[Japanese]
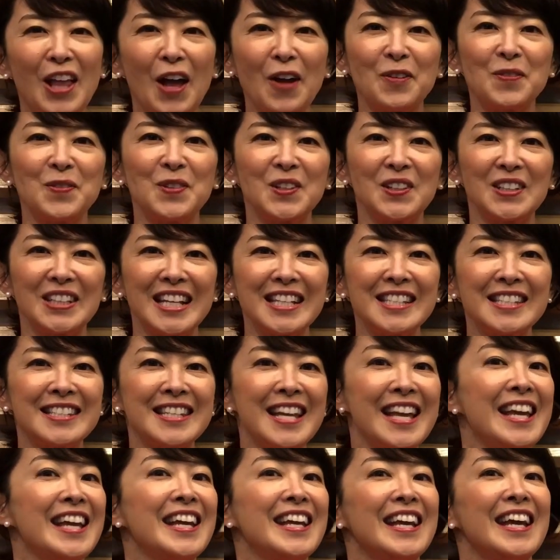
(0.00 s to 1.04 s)
田文代で
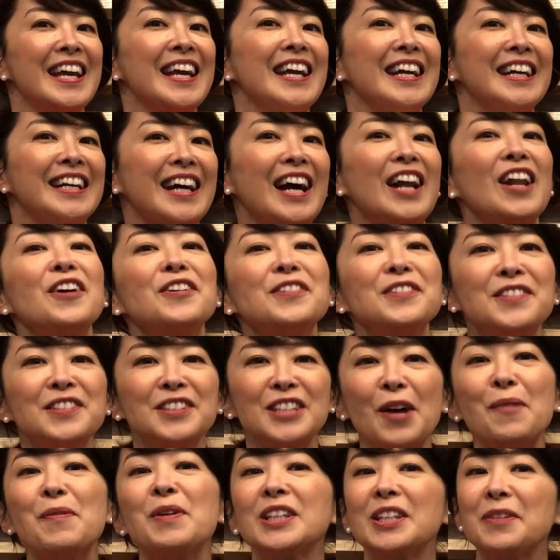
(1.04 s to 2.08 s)
すカラフル
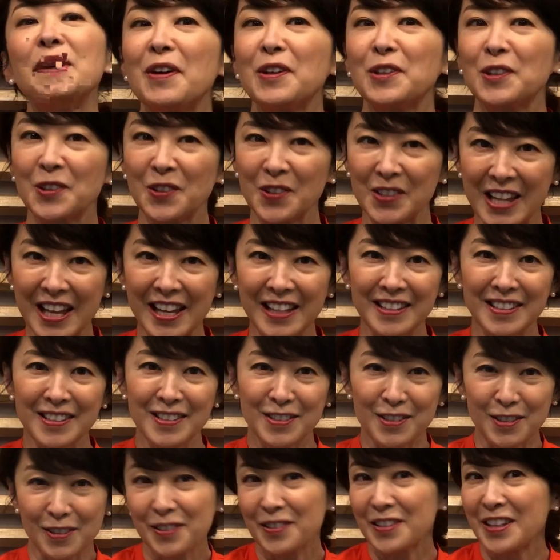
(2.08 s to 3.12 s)
玉手箱のね
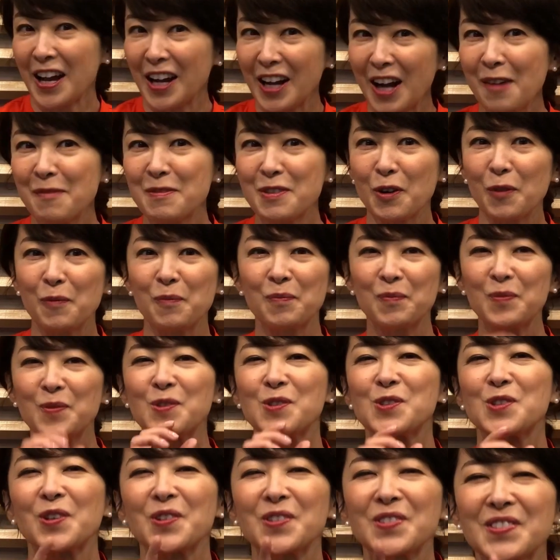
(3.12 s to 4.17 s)
その中身を
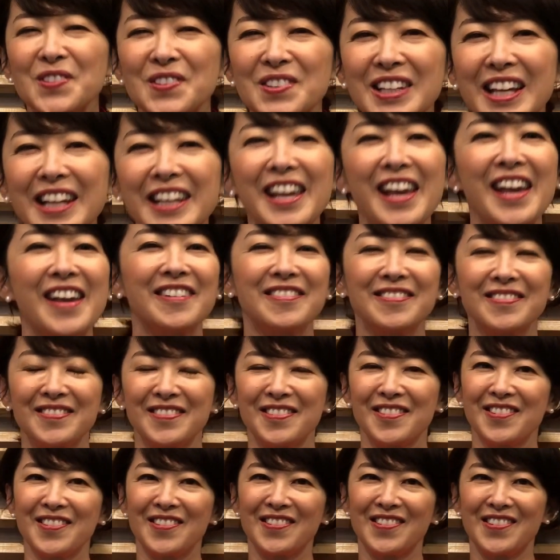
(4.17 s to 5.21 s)
ちょっとだけ
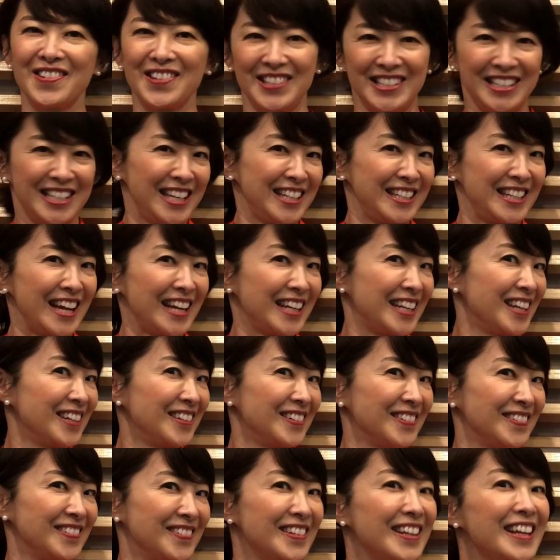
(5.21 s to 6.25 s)
教えてあげ
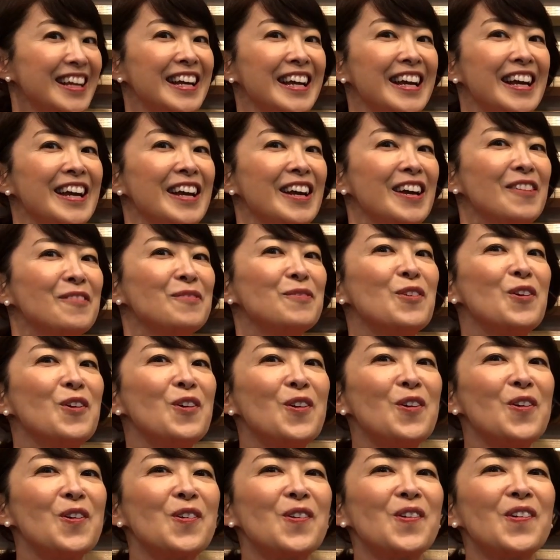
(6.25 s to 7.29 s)
る
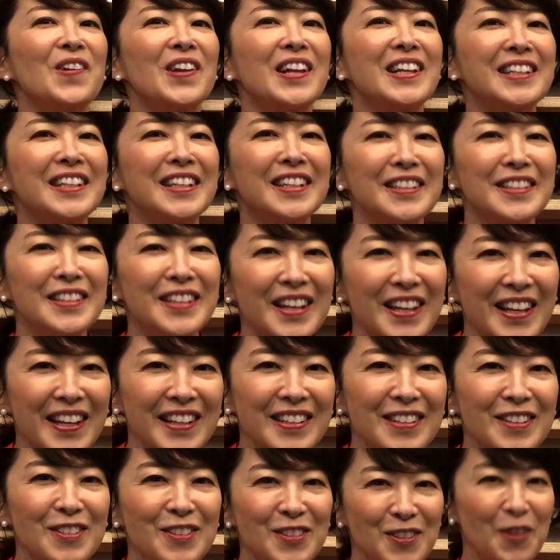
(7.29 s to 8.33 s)
もうこれで
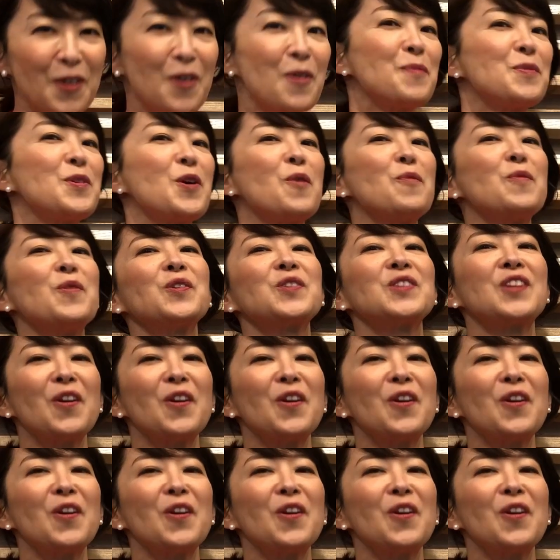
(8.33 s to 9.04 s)
ね興味を持っ